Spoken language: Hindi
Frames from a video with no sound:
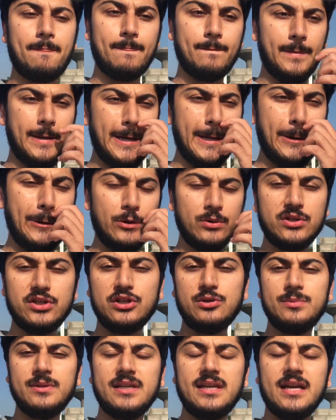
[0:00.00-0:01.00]
मैंने कोशिश
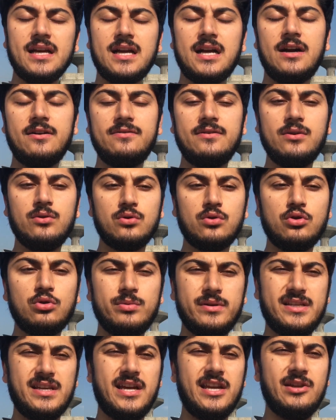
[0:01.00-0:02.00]
भी किया काफ़ी उनको
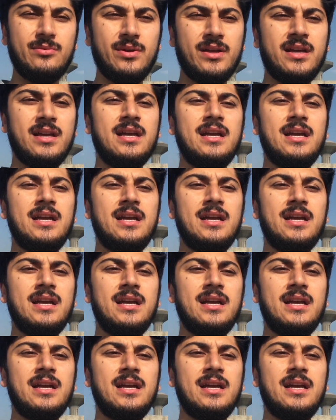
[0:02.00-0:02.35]
बचाने में